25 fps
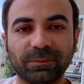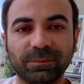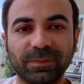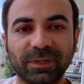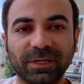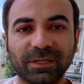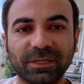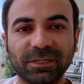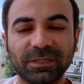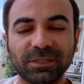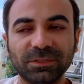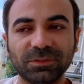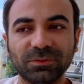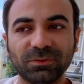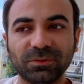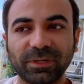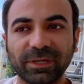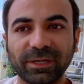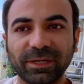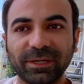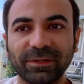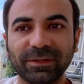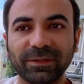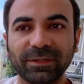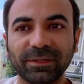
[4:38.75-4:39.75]
बाकी जो
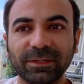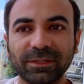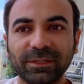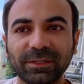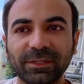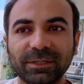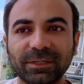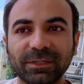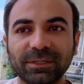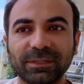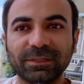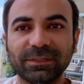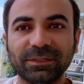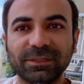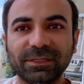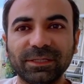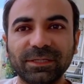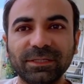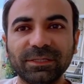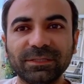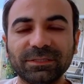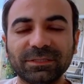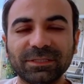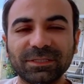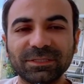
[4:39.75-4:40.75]
है
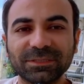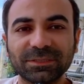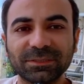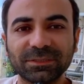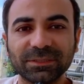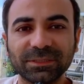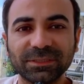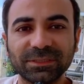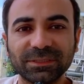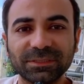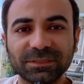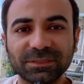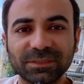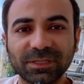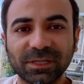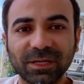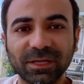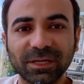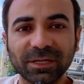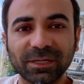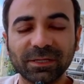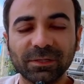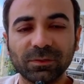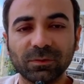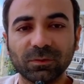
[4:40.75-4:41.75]
ये जस्ट इस तरह
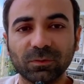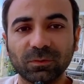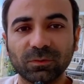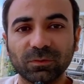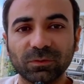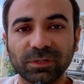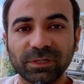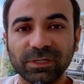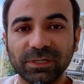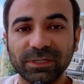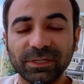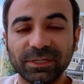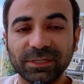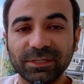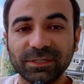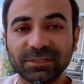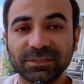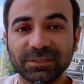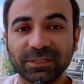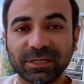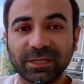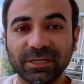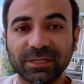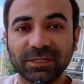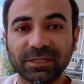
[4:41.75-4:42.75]
के लोगों के लिए
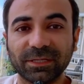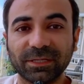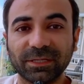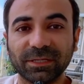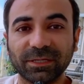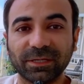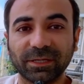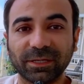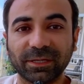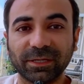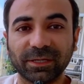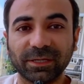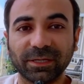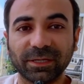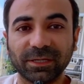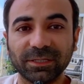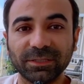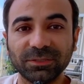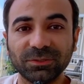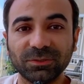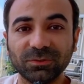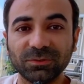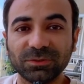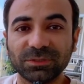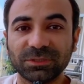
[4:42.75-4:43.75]
डिज़ाइन किया गया है
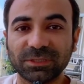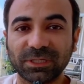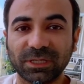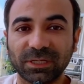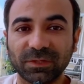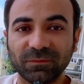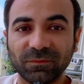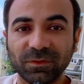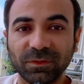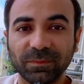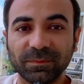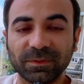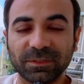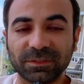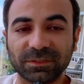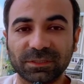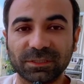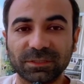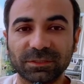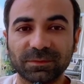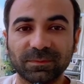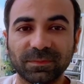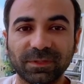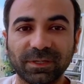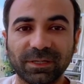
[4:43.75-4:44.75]
जो जैनवन
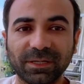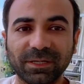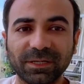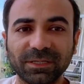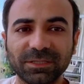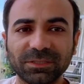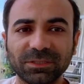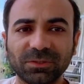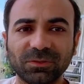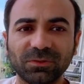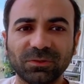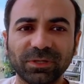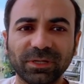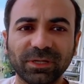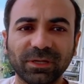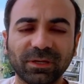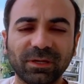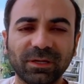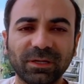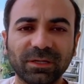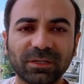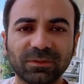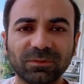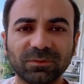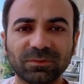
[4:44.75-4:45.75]
बिजनेसमैन है जिन्होंने
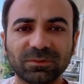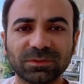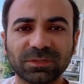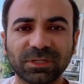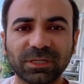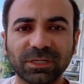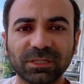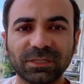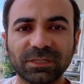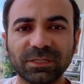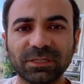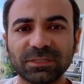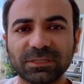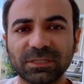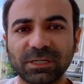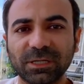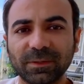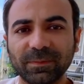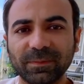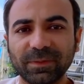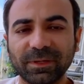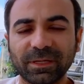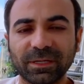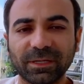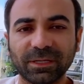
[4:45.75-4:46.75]
हर दूसरे तीसरे
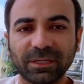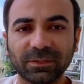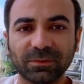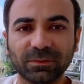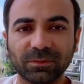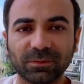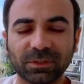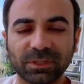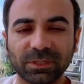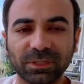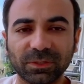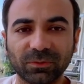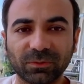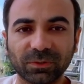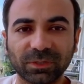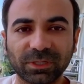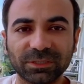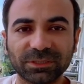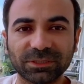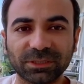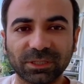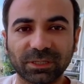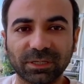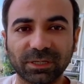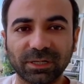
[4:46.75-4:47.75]
महीने तुर्की उनका
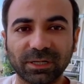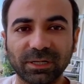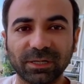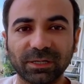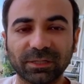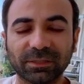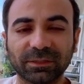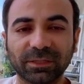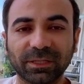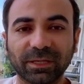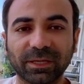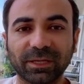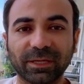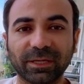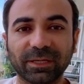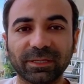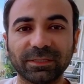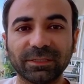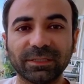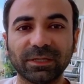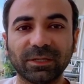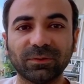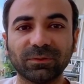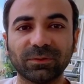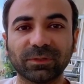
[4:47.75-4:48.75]
चक्कर लगता है
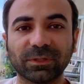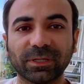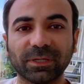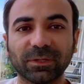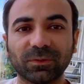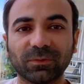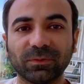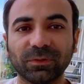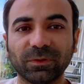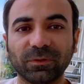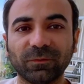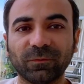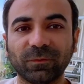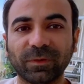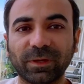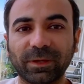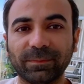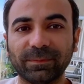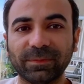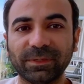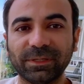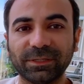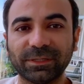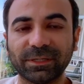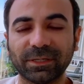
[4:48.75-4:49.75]
या उनके कोई
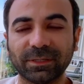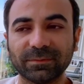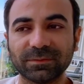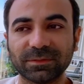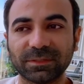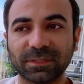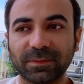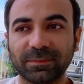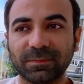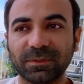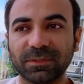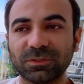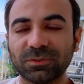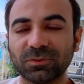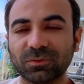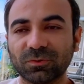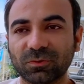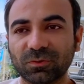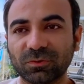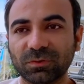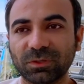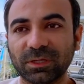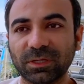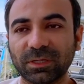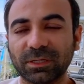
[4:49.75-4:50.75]
फैमिली टर्म्स हैं बच्चों
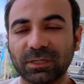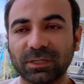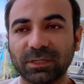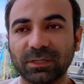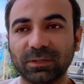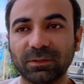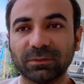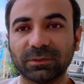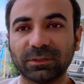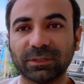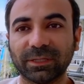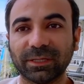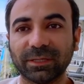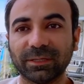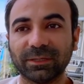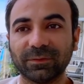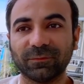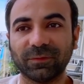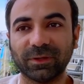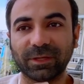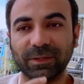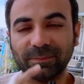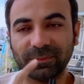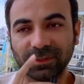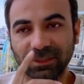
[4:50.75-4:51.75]
को देखना होता है
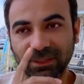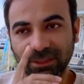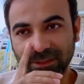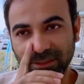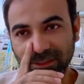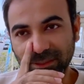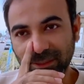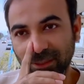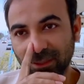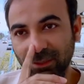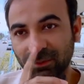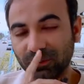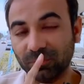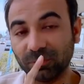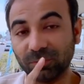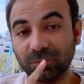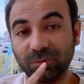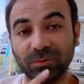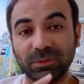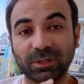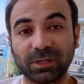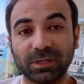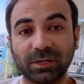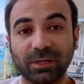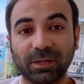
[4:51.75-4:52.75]
फैमिली इधर है खुद
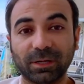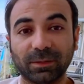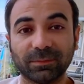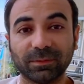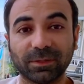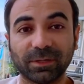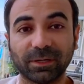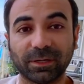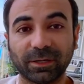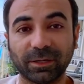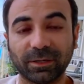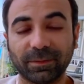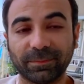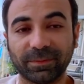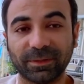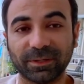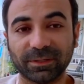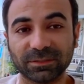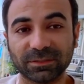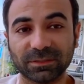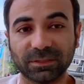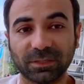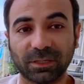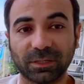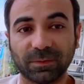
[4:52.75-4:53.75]
उधर काम कर रहे हैं
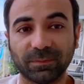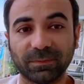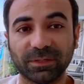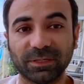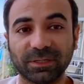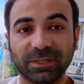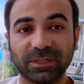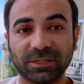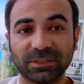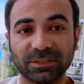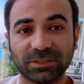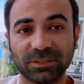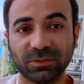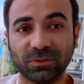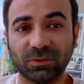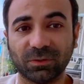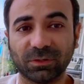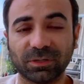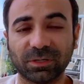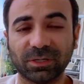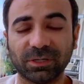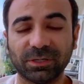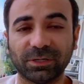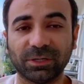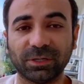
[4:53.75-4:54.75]
पाकिस्तान में या किसी और
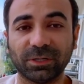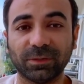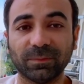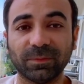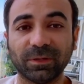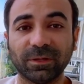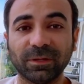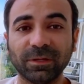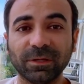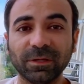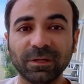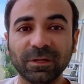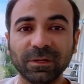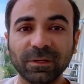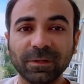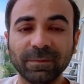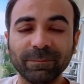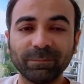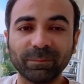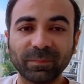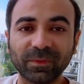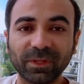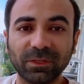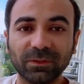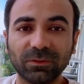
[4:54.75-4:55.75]
कंट्री में
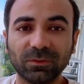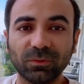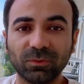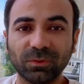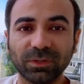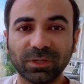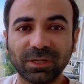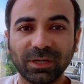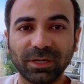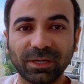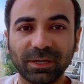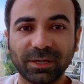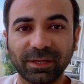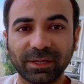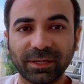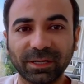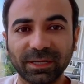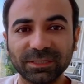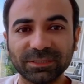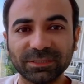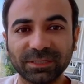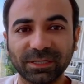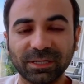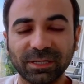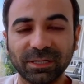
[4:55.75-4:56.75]
तो उनका आना
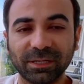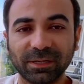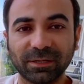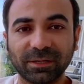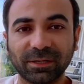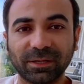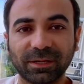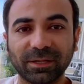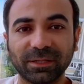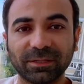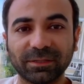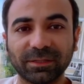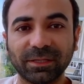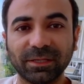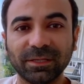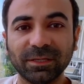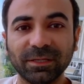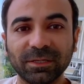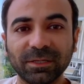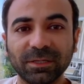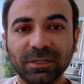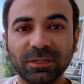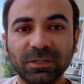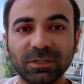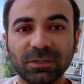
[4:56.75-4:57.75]
जाना लगा रहता है
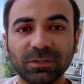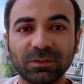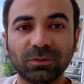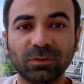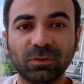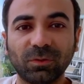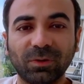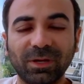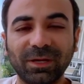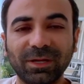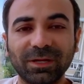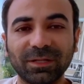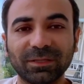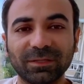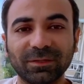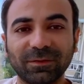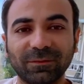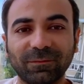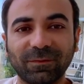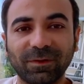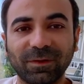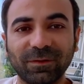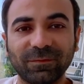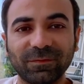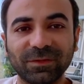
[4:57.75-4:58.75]
तो हर
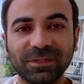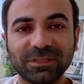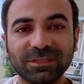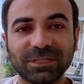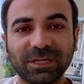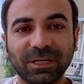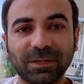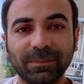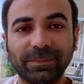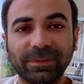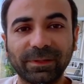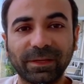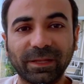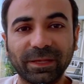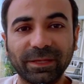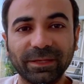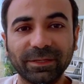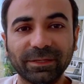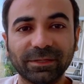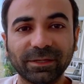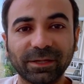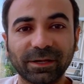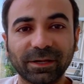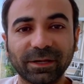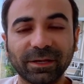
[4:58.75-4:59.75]
दफ़ा वीज़ा अप्लाई
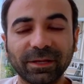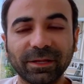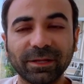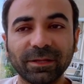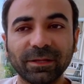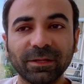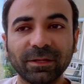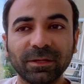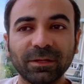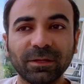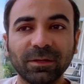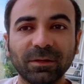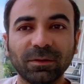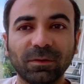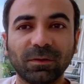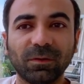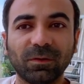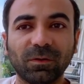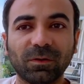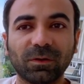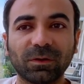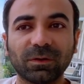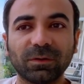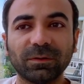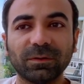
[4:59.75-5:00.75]
करने
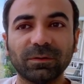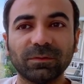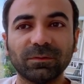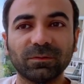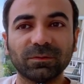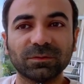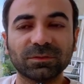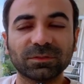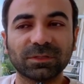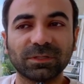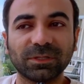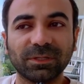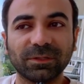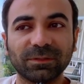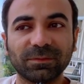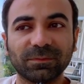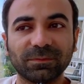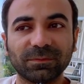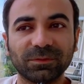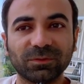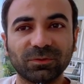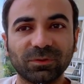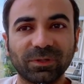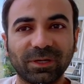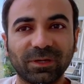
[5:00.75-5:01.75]
और उसका
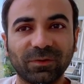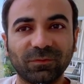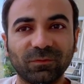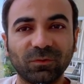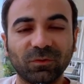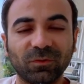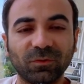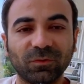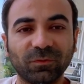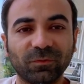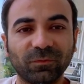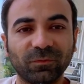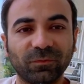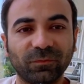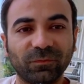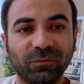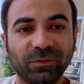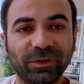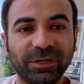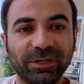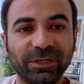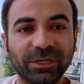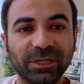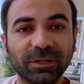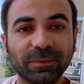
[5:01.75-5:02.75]
जो है वो
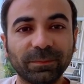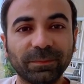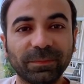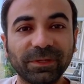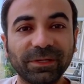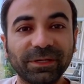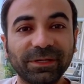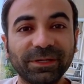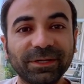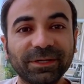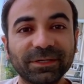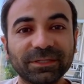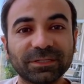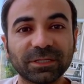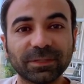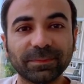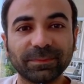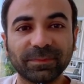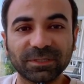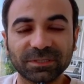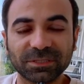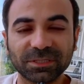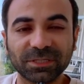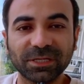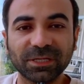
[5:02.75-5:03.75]
वेटिंग पीरियड से
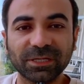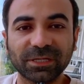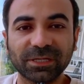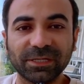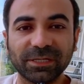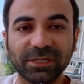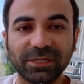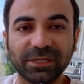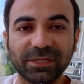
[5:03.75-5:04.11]
बचने के